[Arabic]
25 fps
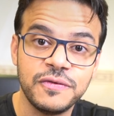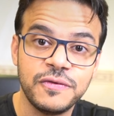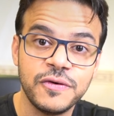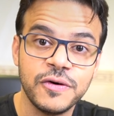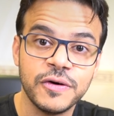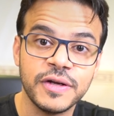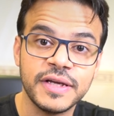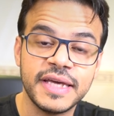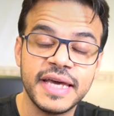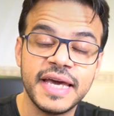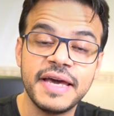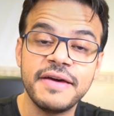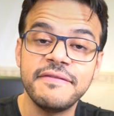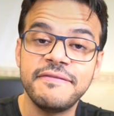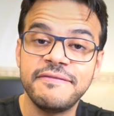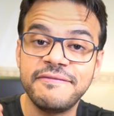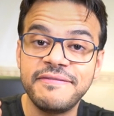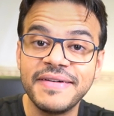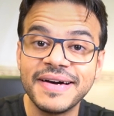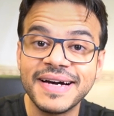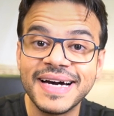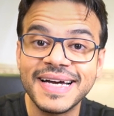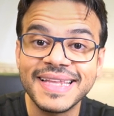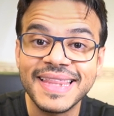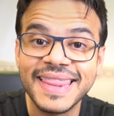4K
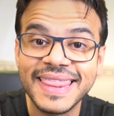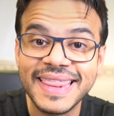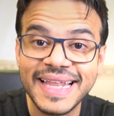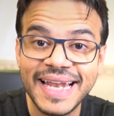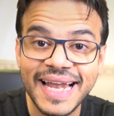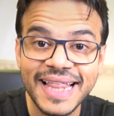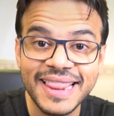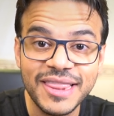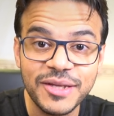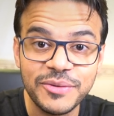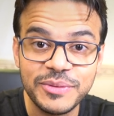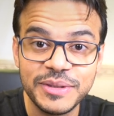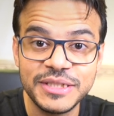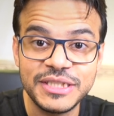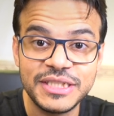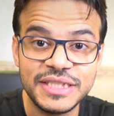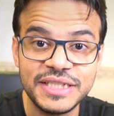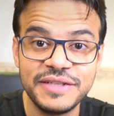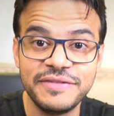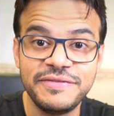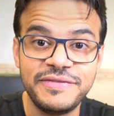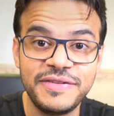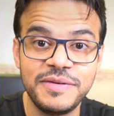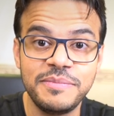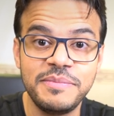فقط 23%
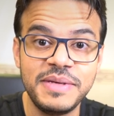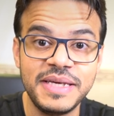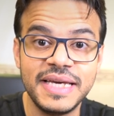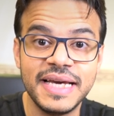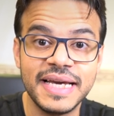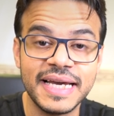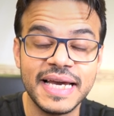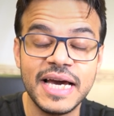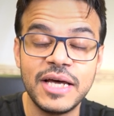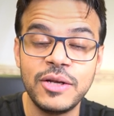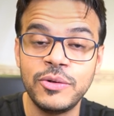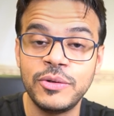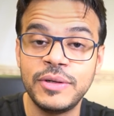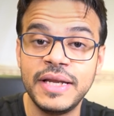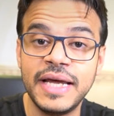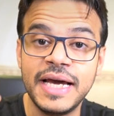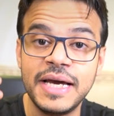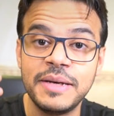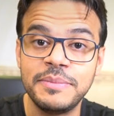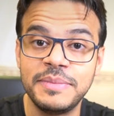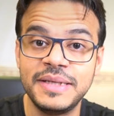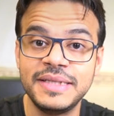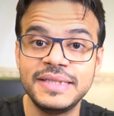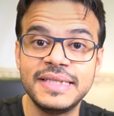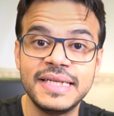قالوا
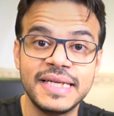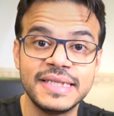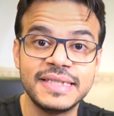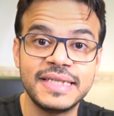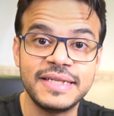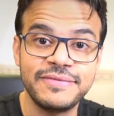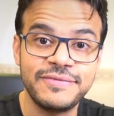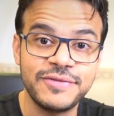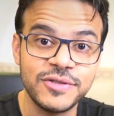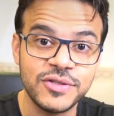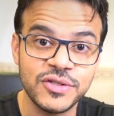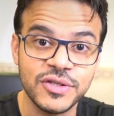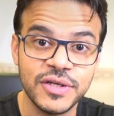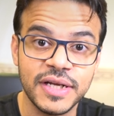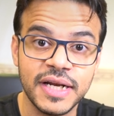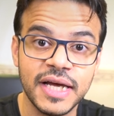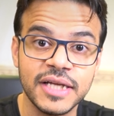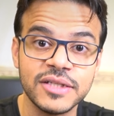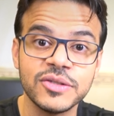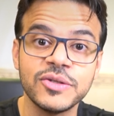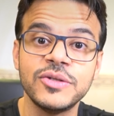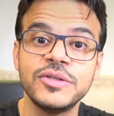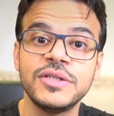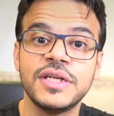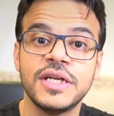نعم عندنا
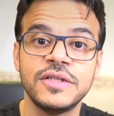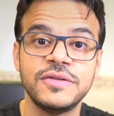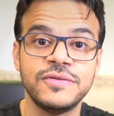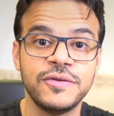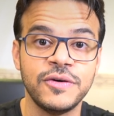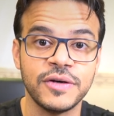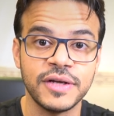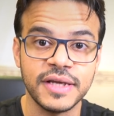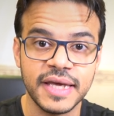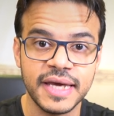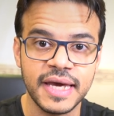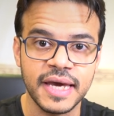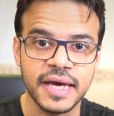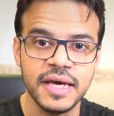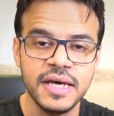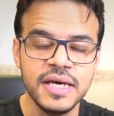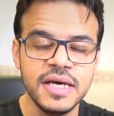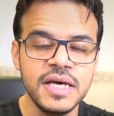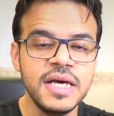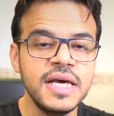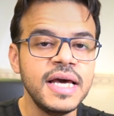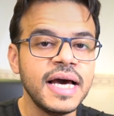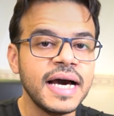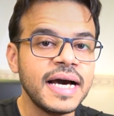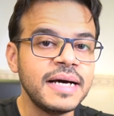تلفزيونات قدرة 4K
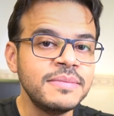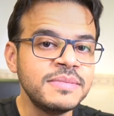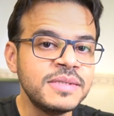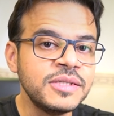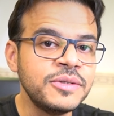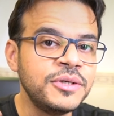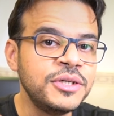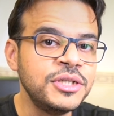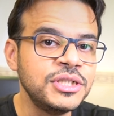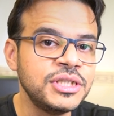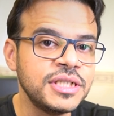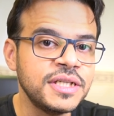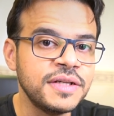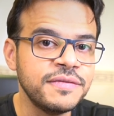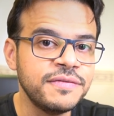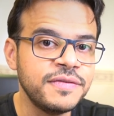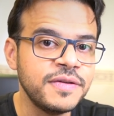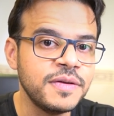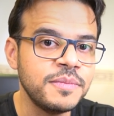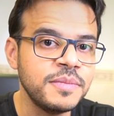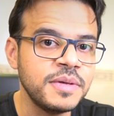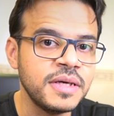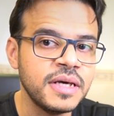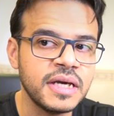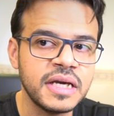
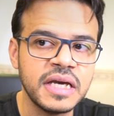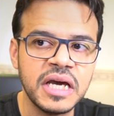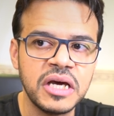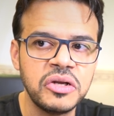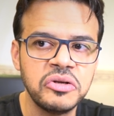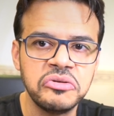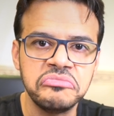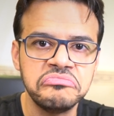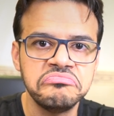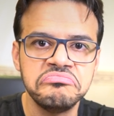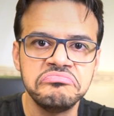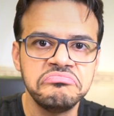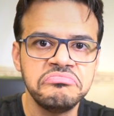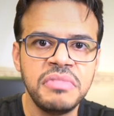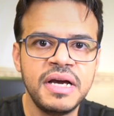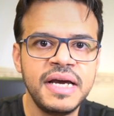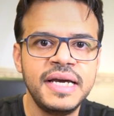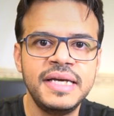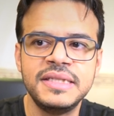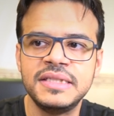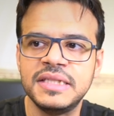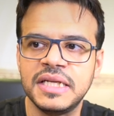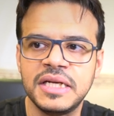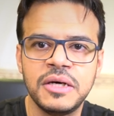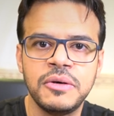25% قالوا ما
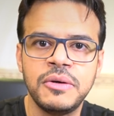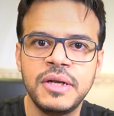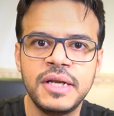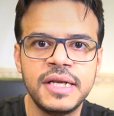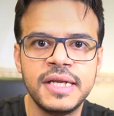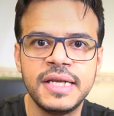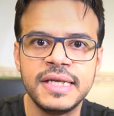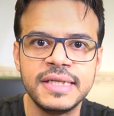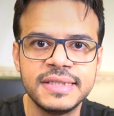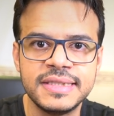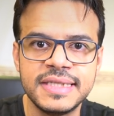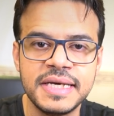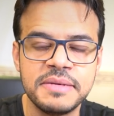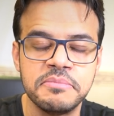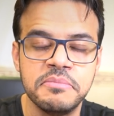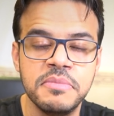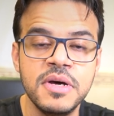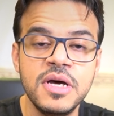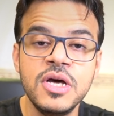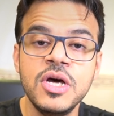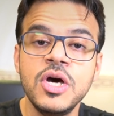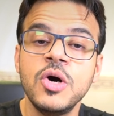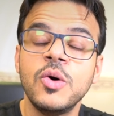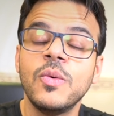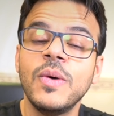عندنا ولا نهتم
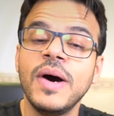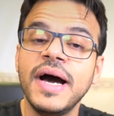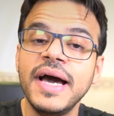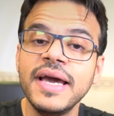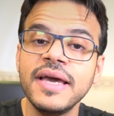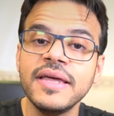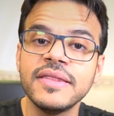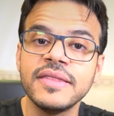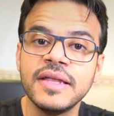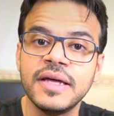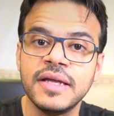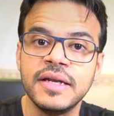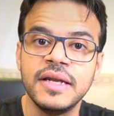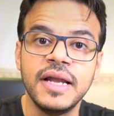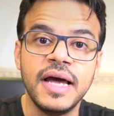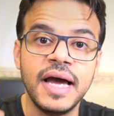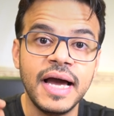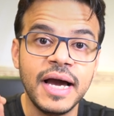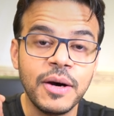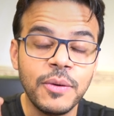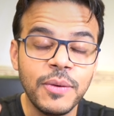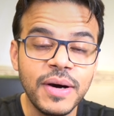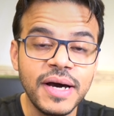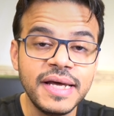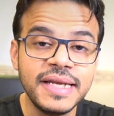وأيضا
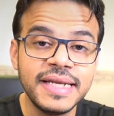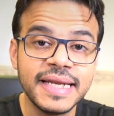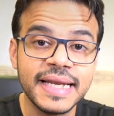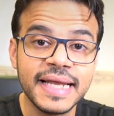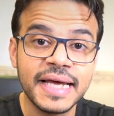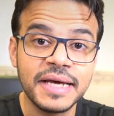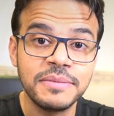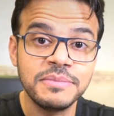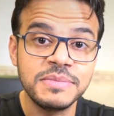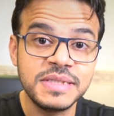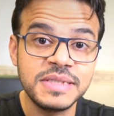حوالي 50%